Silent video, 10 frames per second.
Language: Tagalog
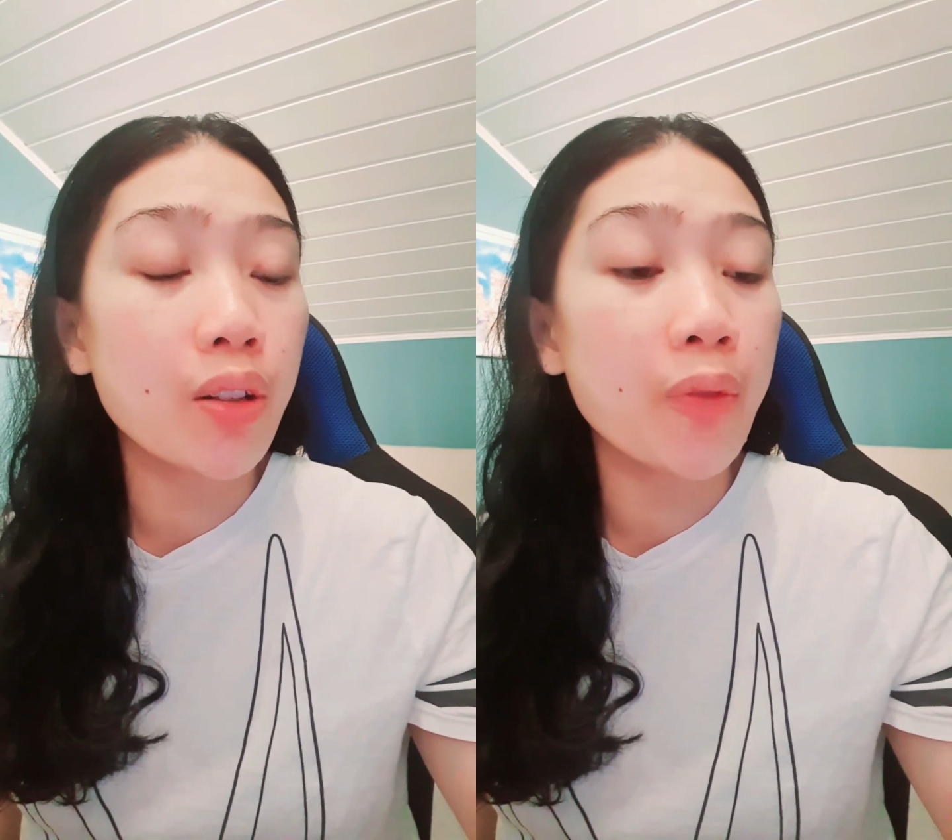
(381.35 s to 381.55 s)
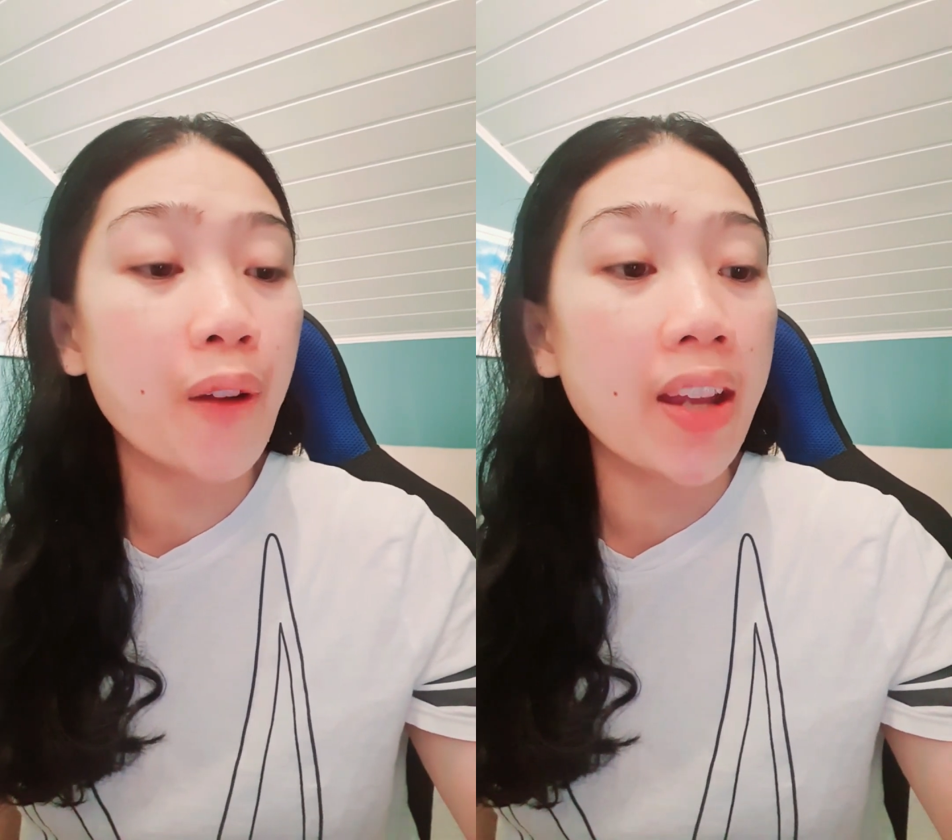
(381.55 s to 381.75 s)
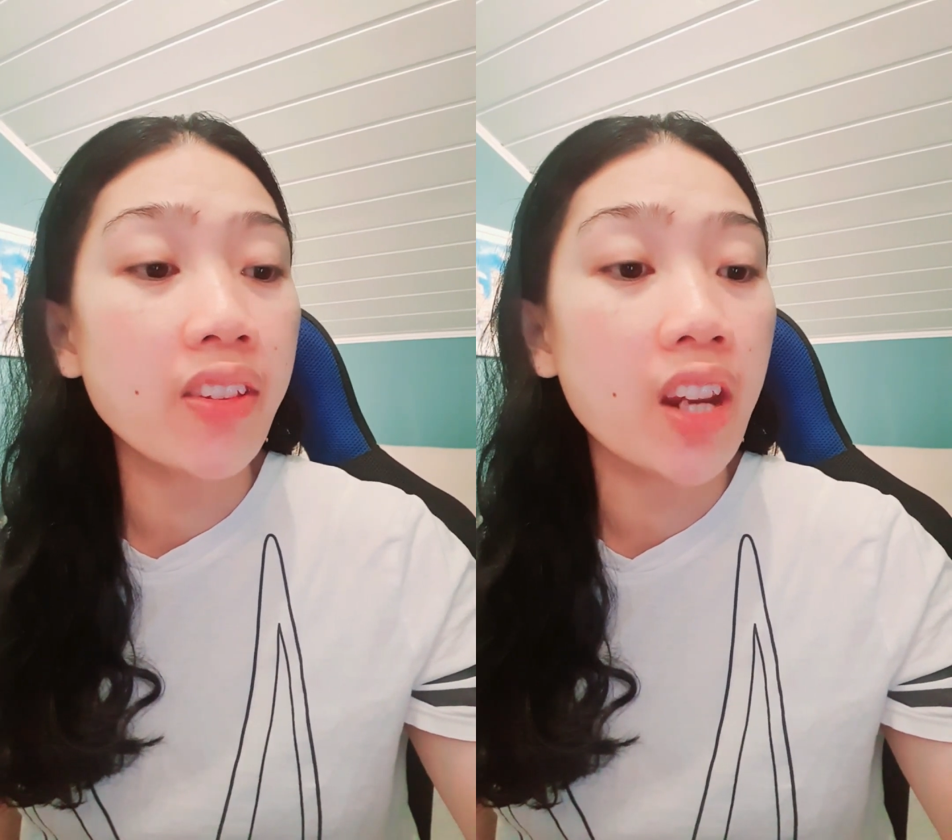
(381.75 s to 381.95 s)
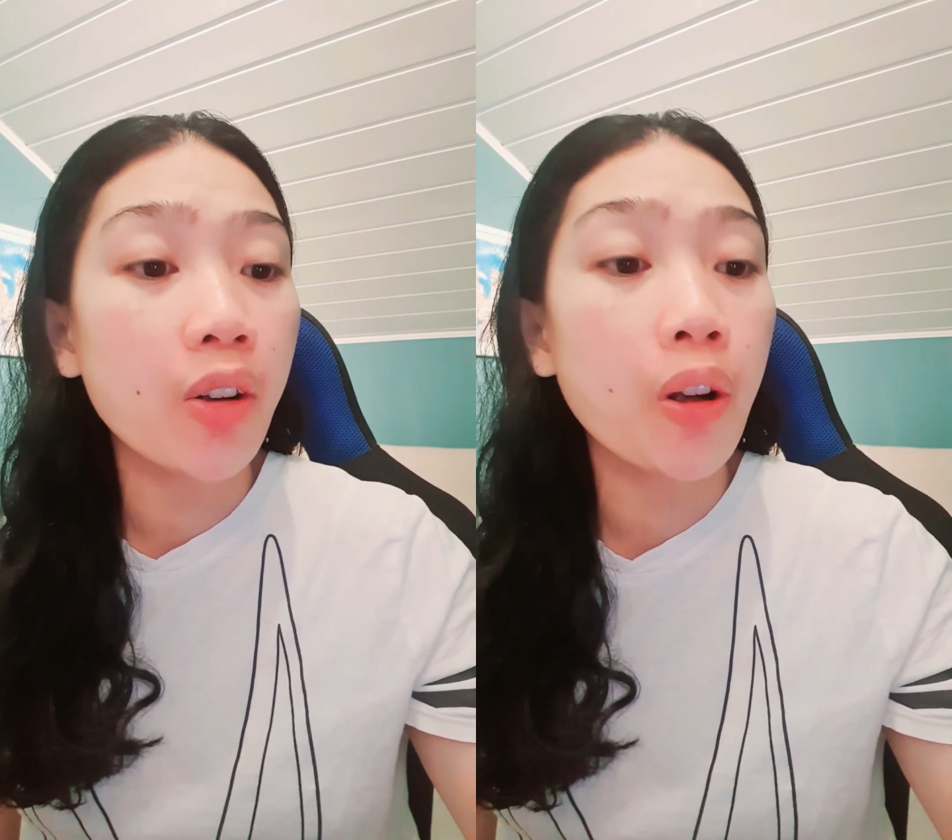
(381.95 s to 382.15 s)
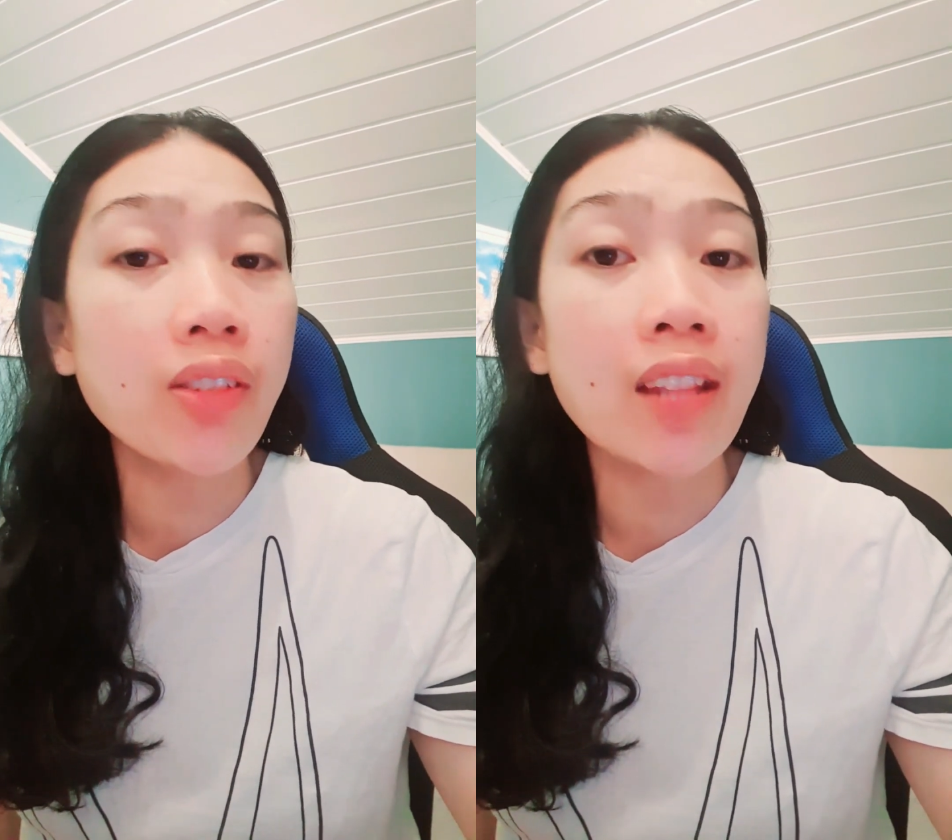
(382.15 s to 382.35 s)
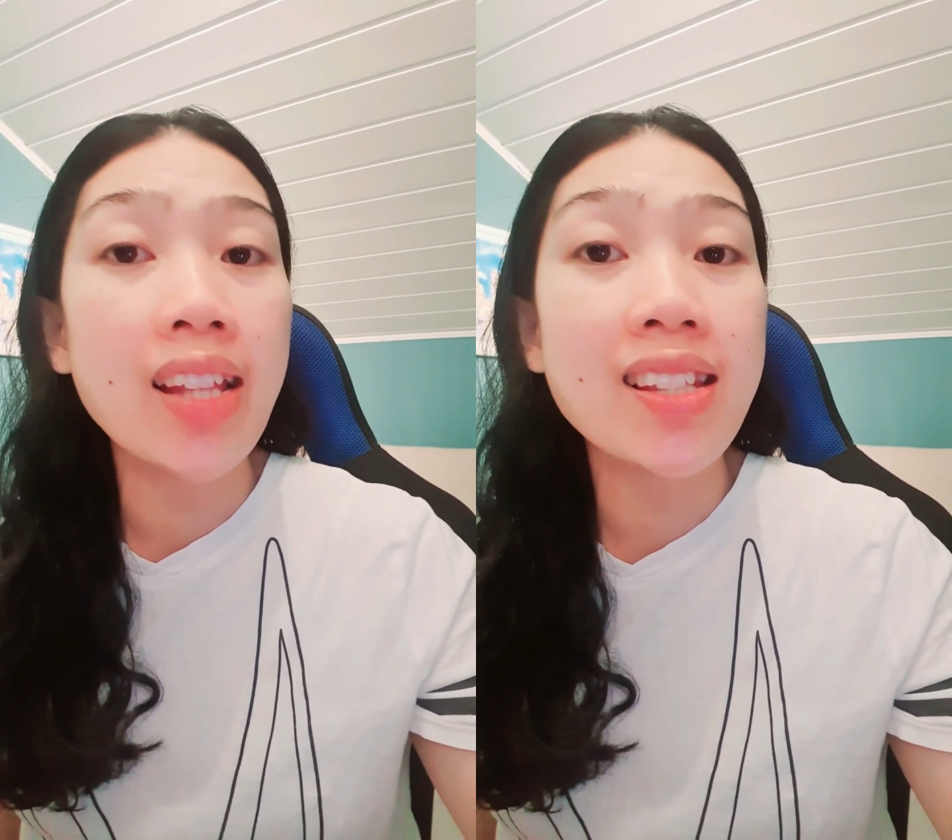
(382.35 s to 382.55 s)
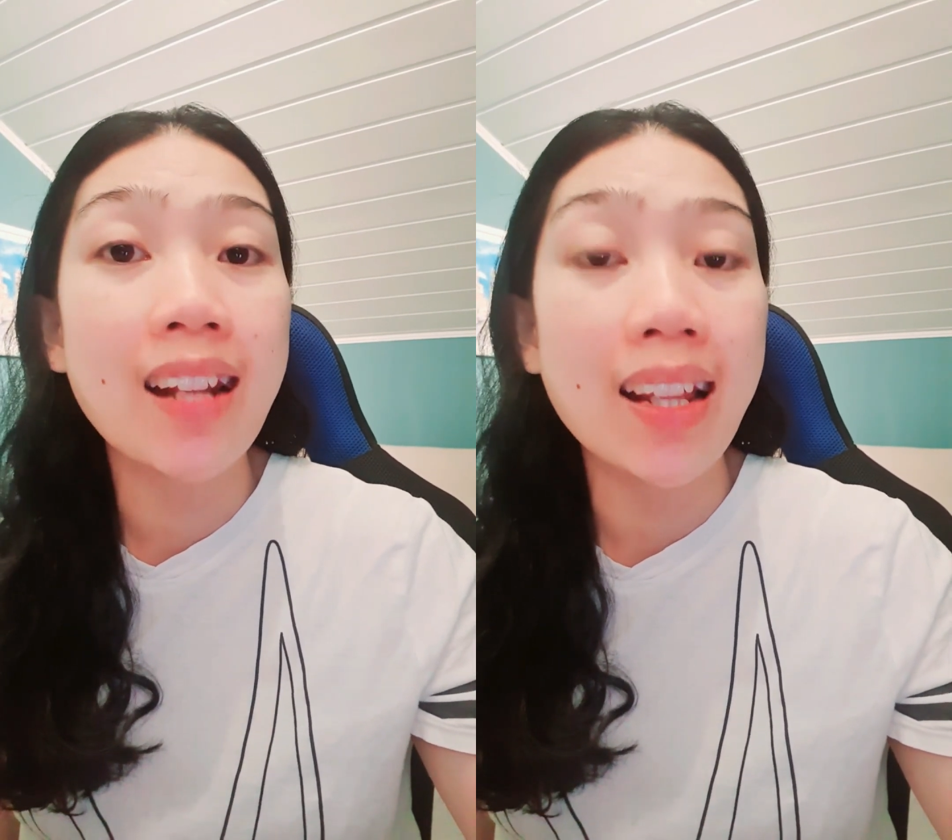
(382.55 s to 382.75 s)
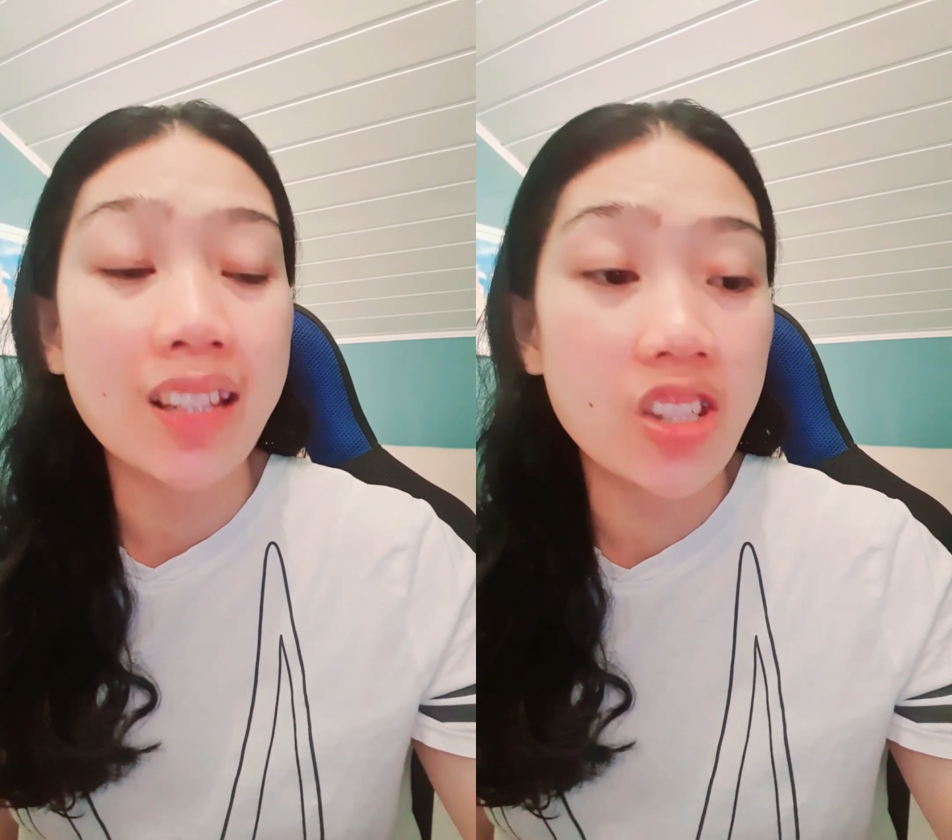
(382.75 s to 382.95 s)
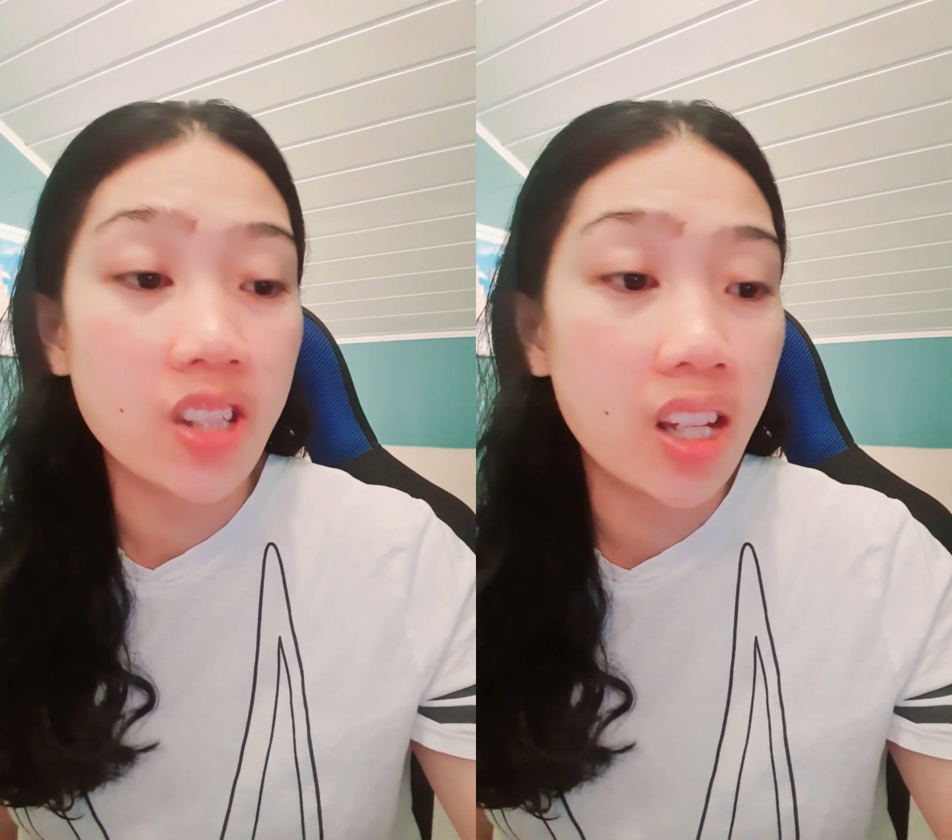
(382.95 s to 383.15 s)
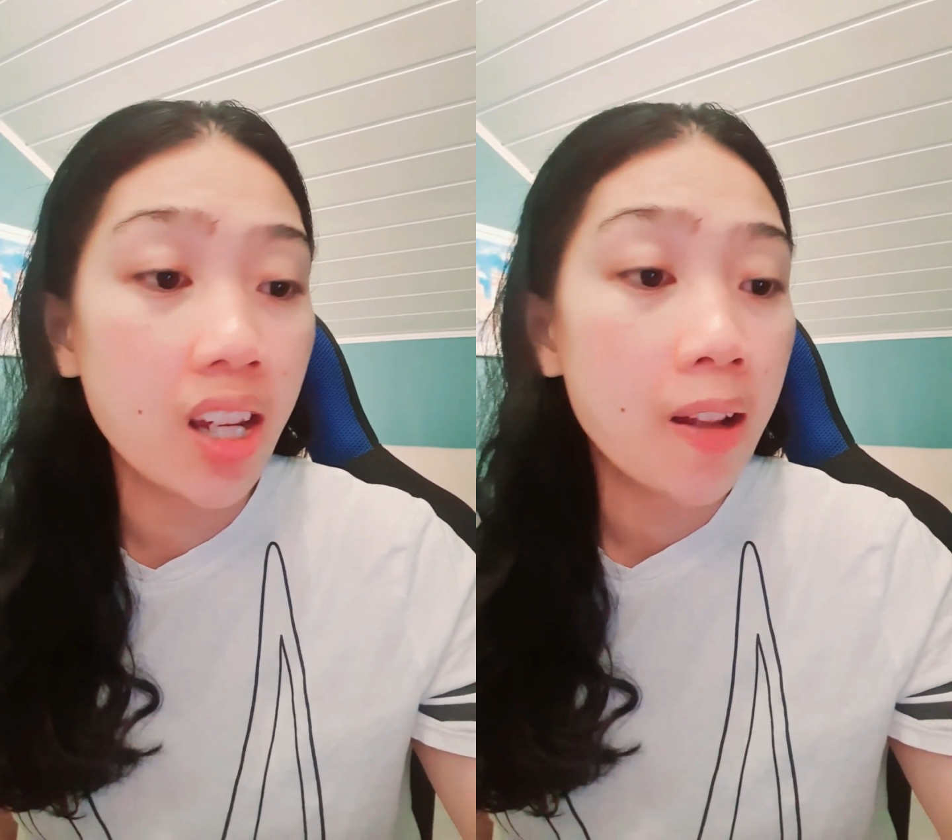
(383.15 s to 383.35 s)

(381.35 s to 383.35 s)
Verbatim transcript: refine their content strategy